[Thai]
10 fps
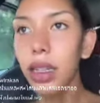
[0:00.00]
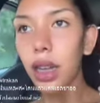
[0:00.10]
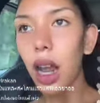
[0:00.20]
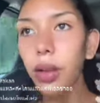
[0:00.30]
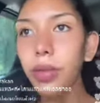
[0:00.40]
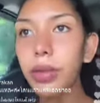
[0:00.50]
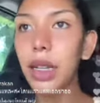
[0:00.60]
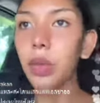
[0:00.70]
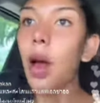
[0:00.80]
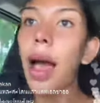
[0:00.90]
ก็คิ
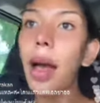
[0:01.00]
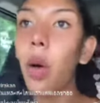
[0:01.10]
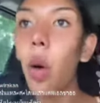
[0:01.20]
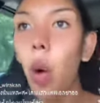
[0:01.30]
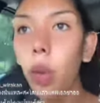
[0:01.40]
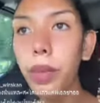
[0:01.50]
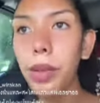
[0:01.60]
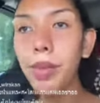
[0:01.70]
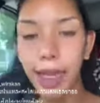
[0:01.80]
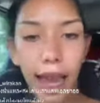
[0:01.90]
ดว่าคงไม่
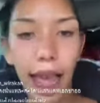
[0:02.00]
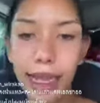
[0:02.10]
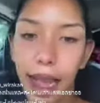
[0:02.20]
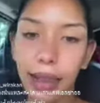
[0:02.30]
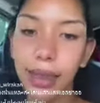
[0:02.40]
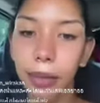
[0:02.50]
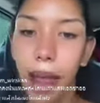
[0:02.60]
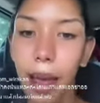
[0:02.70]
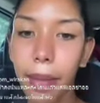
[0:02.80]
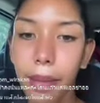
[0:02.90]
มีใครอยากจะมา